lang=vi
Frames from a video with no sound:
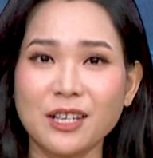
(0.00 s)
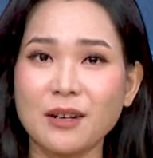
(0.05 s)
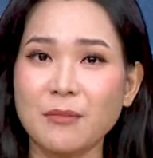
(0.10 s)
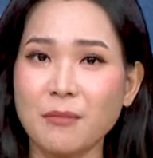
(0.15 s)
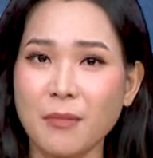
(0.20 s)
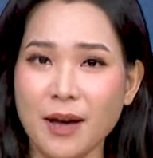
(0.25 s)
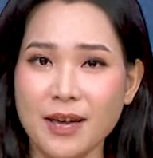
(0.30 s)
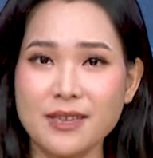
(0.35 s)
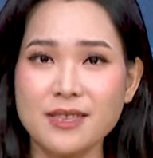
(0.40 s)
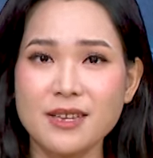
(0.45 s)
thông
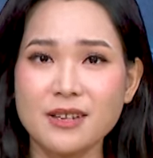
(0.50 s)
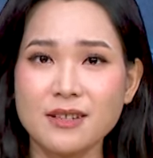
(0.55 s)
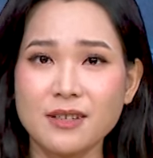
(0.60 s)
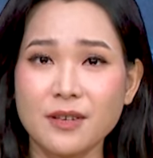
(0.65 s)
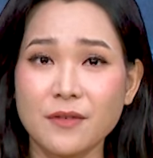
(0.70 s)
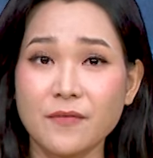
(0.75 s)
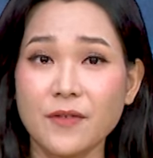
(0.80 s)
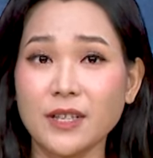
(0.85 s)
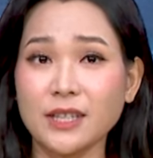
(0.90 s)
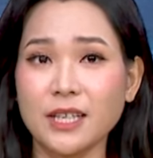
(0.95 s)
tin mới nhất
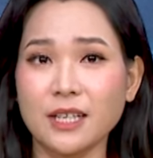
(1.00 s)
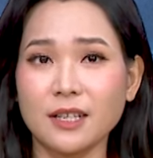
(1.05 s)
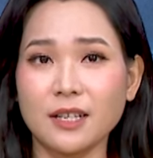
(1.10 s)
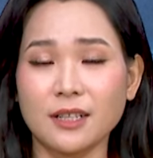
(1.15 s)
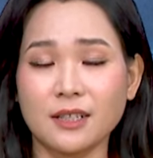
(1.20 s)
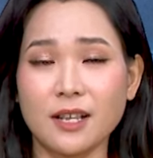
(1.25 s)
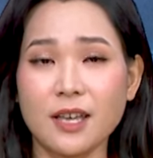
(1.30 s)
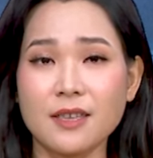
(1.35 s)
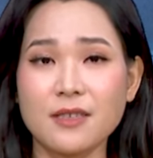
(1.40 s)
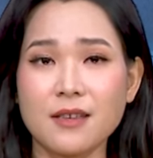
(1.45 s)
về tình
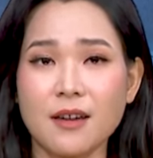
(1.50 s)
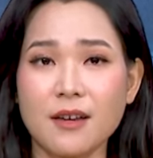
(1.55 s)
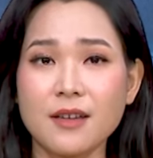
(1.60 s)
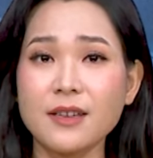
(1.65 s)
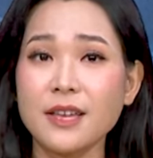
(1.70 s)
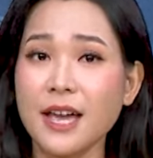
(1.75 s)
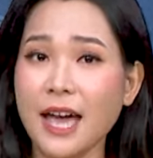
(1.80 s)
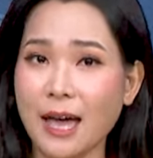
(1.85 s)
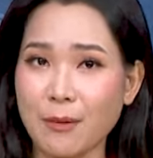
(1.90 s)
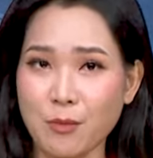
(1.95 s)
hình thế
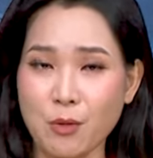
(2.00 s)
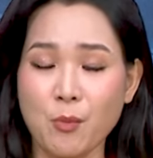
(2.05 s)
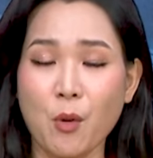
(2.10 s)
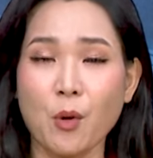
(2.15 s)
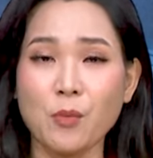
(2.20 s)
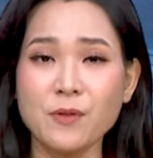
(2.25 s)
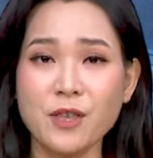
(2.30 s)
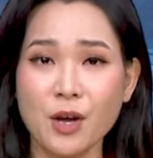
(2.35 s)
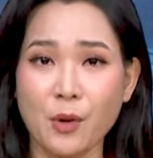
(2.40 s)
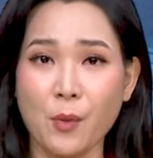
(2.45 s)
giới
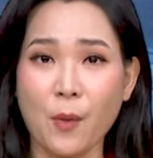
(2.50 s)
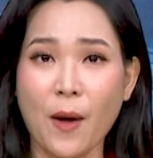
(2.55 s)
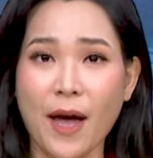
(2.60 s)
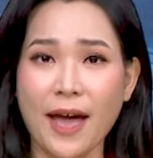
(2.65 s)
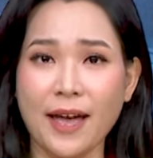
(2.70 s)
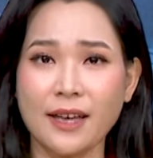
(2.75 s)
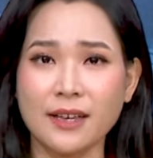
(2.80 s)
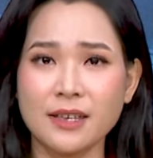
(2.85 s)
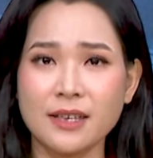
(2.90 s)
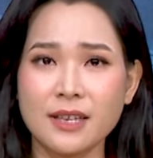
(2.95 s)
24 giờ
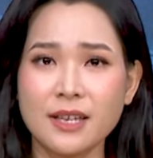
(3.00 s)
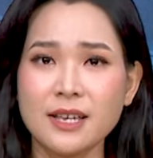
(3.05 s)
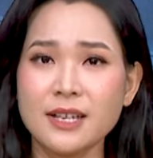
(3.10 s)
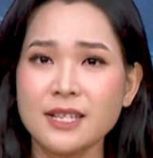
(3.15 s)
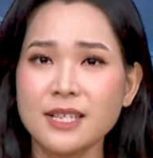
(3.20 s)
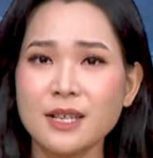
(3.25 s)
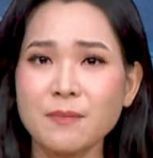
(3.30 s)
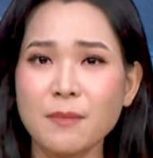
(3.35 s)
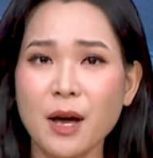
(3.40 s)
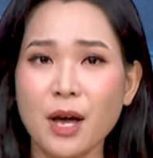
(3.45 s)
qua.
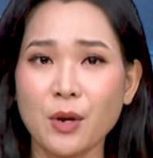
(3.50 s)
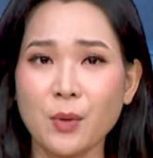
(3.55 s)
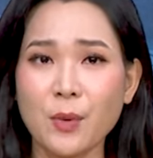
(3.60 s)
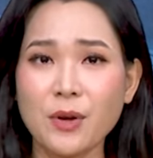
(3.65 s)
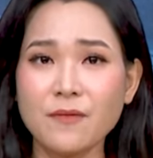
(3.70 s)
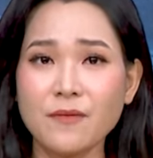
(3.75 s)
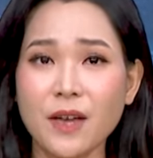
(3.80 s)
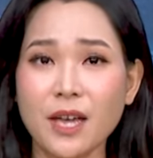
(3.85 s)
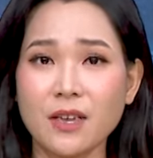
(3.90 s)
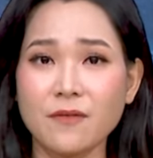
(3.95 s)
Xin mời
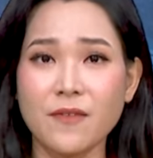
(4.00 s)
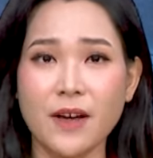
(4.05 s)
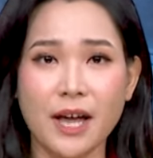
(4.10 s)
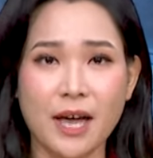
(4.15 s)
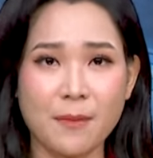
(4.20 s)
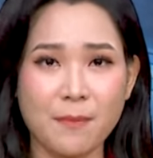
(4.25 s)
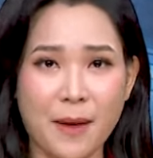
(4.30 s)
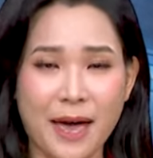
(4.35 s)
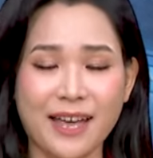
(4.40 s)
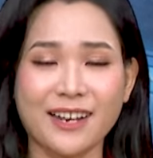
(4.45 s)
quý vị và
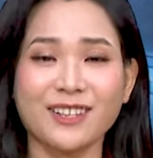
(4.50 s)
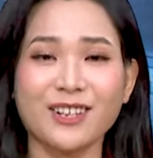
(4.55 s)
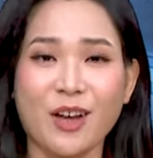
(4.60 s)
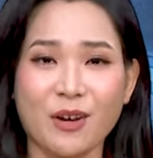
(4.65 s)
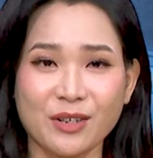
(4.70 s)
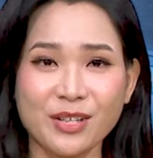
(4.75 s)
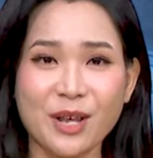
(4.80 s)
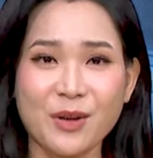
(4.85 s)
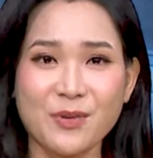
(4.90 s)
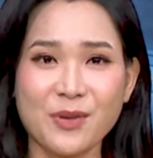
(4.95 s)
các bạn
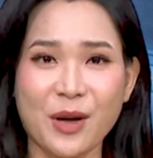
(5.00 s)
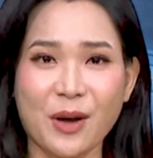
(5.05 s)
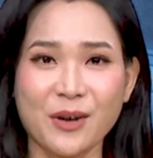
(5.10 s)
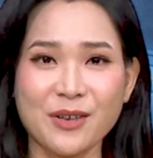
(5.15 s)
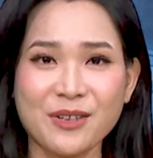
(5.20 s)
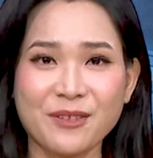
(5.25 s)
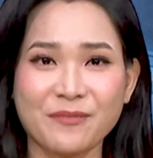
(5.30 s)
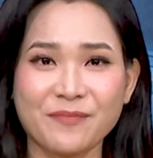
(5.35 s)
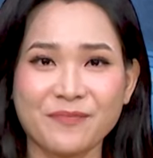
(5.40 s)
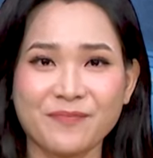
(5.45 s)
đón theo
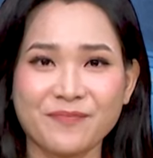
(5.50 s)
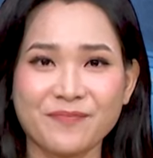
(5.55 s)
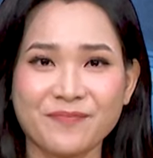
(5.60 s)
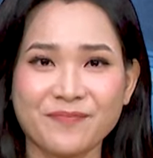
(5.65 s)
dõi.